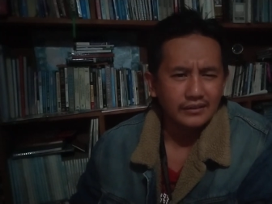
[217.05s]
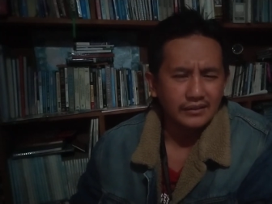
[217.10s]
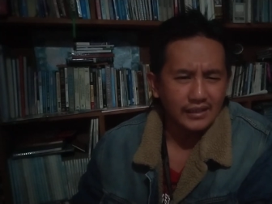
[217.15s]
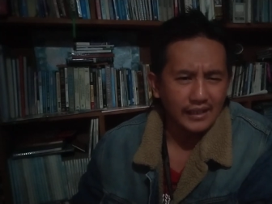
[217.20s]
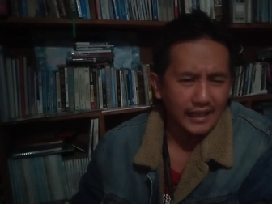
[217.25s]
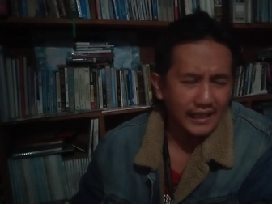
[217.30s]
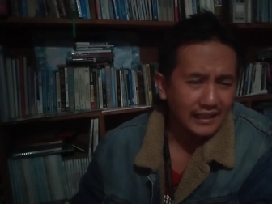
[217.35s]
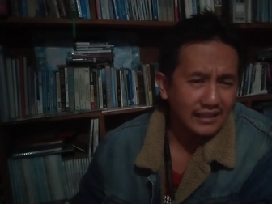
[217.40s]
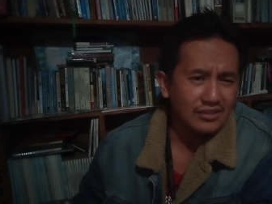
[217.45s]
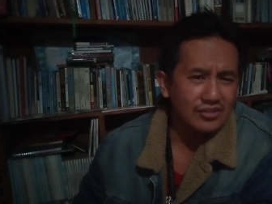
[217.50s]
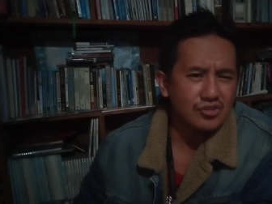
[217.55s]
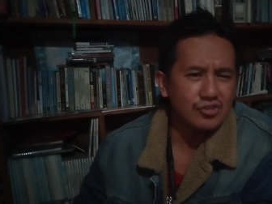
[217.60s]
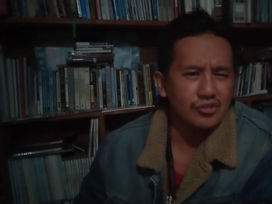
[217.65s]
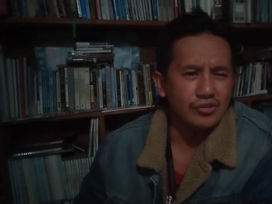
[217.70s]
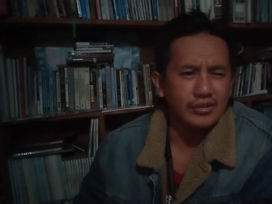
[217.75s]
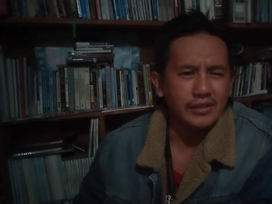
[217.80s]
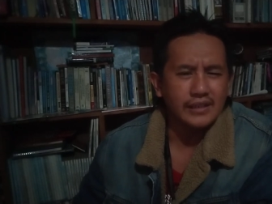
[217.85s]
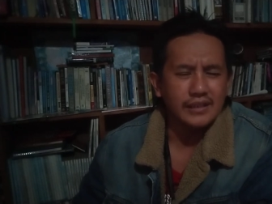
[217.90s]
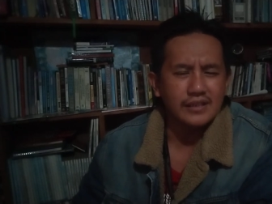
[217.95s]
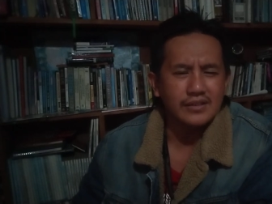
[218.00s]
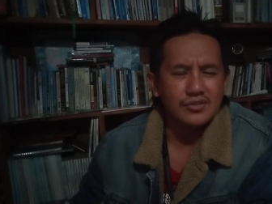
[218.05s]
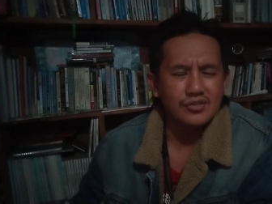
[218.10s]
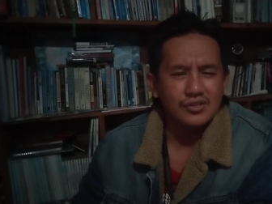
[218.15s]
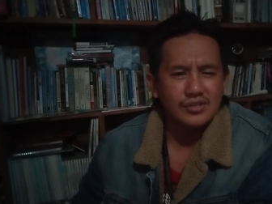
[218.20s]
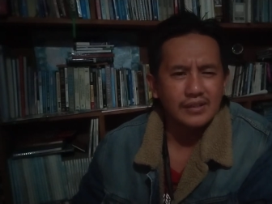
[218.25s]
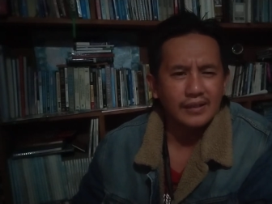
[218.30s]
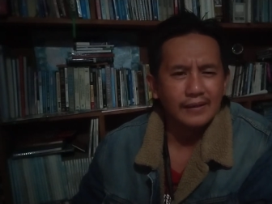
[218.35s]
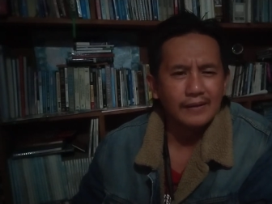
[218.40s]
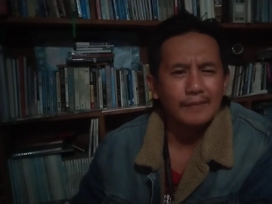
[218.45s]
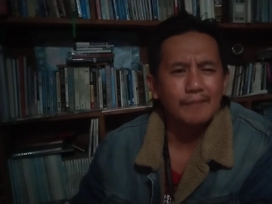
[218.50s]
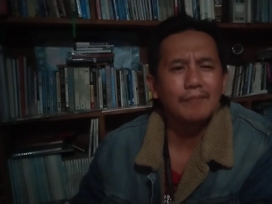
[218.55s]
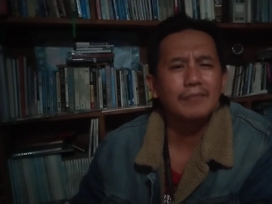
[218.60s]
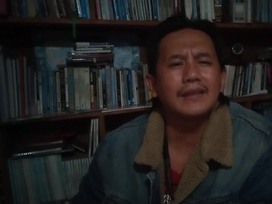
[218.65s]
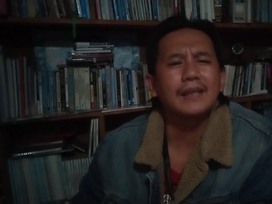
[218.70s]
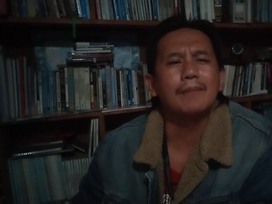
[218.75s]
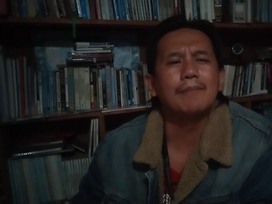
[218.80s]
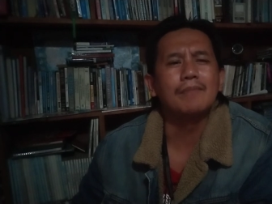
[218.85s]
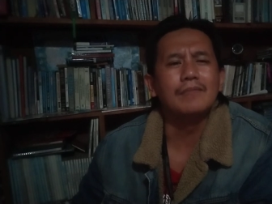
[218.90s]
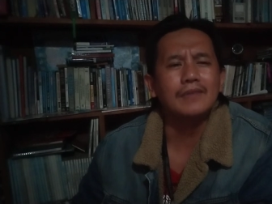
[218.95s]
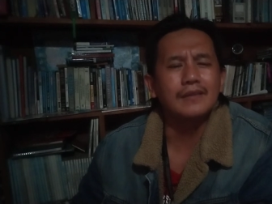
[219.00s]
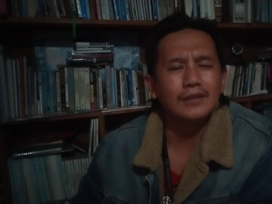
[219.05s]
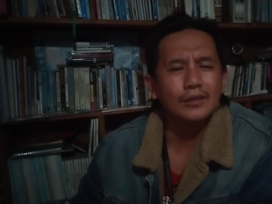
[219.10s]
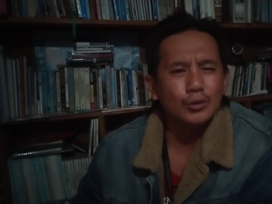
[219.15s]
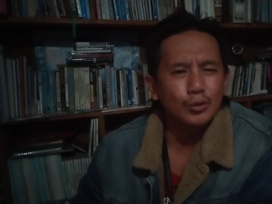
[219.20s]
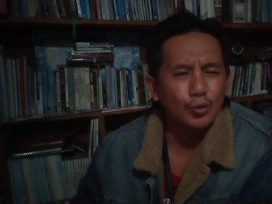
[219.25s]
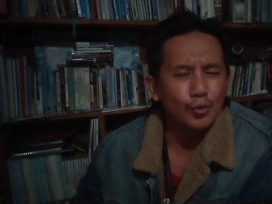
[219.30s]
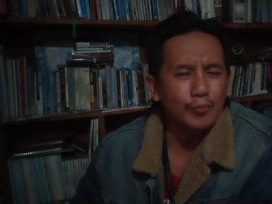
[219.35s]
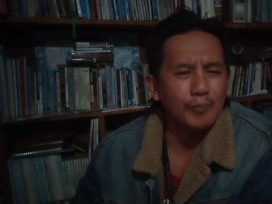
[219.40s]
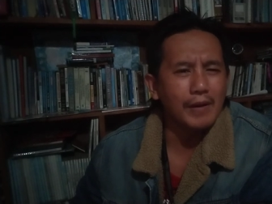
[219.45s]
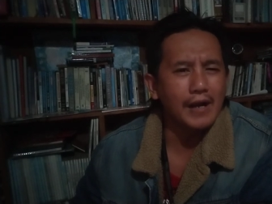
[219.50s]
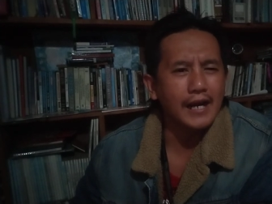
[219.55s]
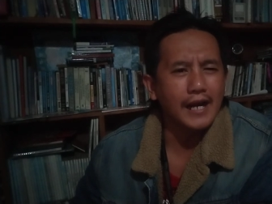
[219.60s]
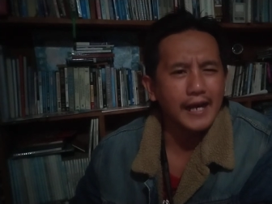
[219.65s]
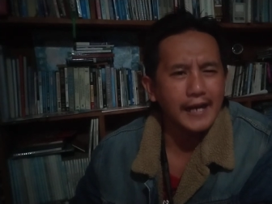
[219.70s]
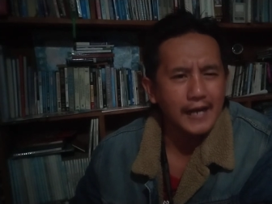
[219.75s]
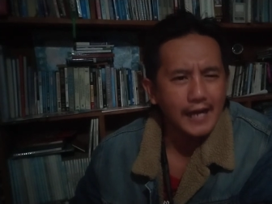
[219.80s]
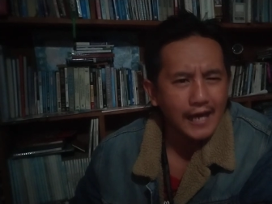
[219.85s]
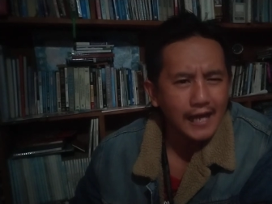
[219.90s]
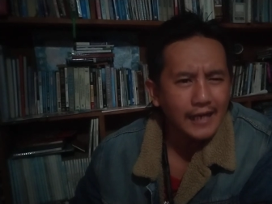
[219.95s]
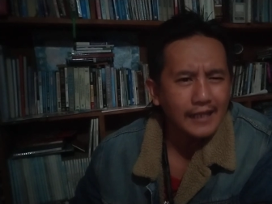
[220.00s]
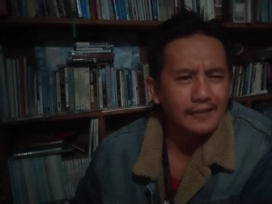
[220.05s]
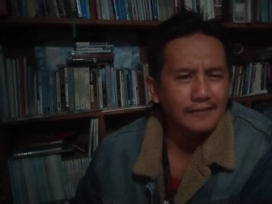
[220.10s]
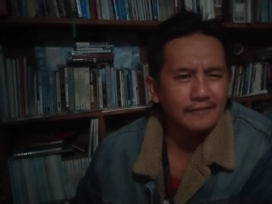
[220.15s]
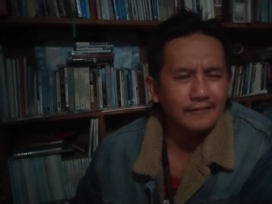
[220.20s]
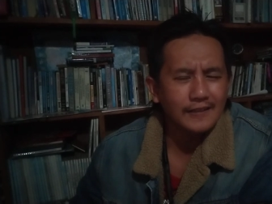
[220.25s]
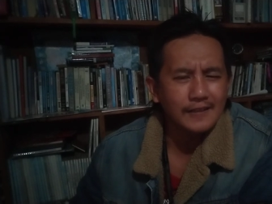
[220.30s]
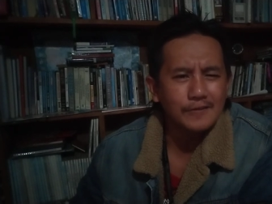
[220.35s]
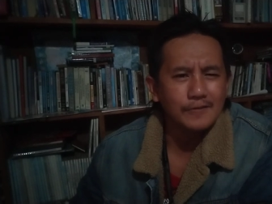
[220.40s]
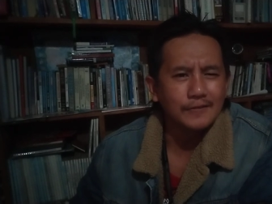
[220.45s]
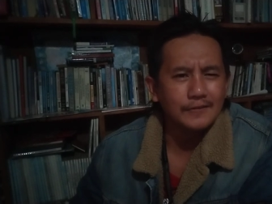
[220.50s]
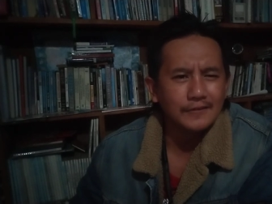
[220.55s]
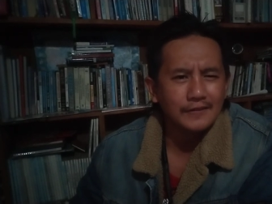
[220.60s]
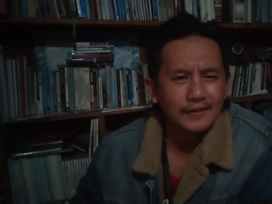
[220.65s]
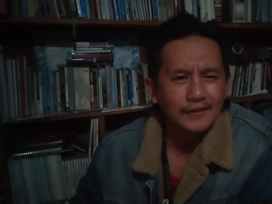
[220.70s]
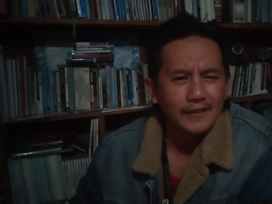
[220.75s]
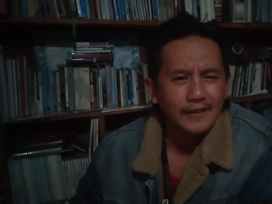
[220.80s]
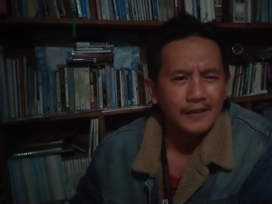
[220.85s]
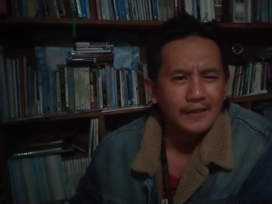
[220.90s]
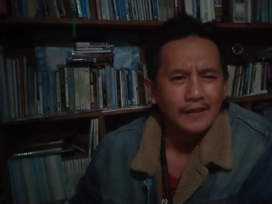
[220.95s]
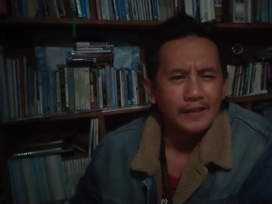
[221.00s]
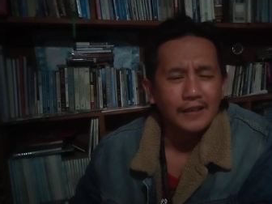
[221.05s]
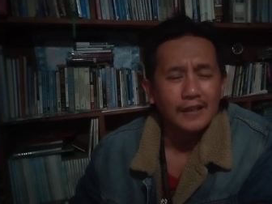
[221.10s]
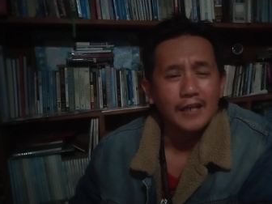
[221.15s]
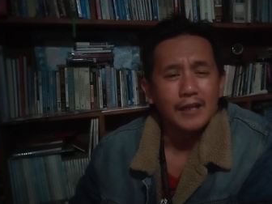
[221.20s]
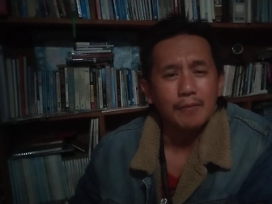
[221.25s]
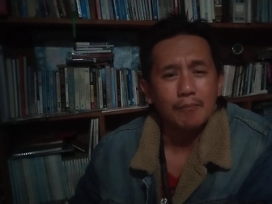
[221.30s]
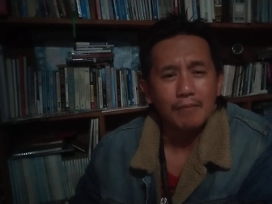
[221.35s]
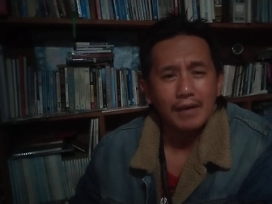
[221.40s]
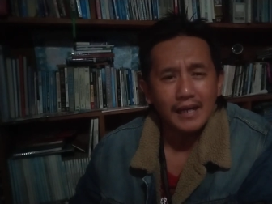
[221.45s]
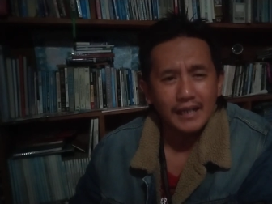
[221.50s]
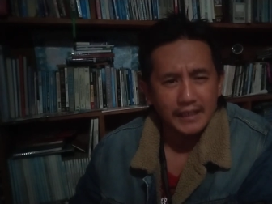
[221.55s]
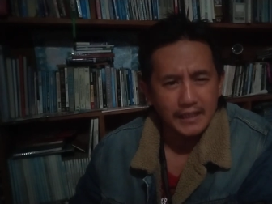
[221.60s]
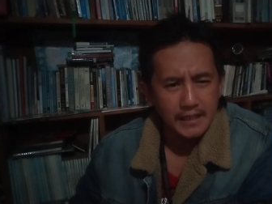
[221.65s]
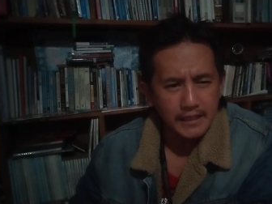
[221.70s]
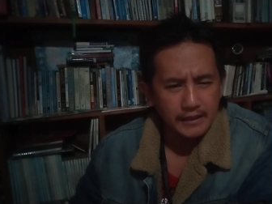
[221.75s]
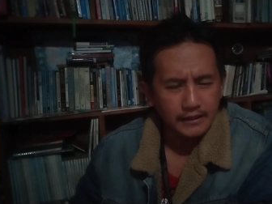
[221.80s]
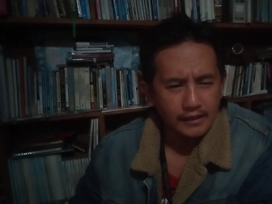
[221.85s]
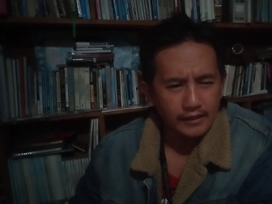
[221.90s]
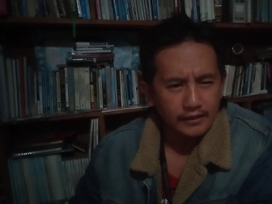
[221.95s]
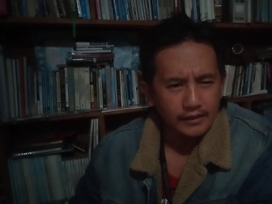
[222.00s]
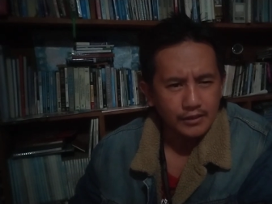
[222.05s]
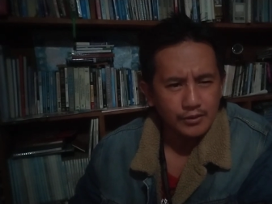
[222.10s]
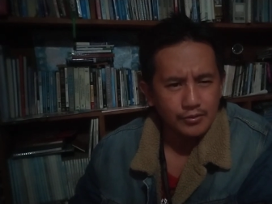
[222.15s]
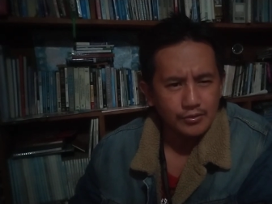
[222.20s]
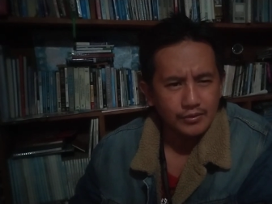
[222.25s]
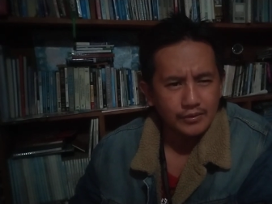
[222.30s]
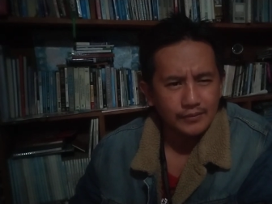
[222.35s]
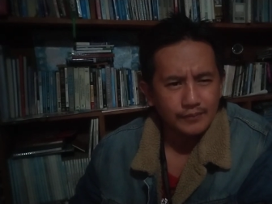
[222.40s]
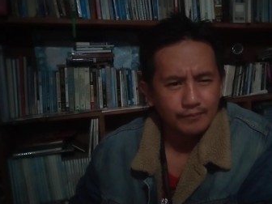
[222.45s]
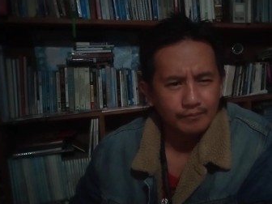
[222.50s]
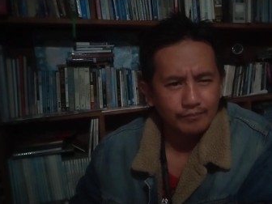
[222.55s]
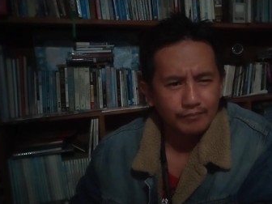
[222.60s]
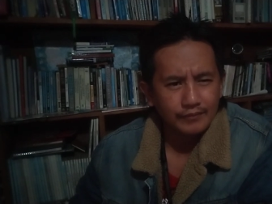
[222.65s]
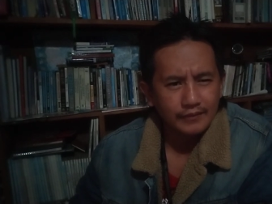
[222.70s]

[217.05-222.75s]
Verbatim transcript: The answer is, tapno pag-adalan tayo, kan makita tayo,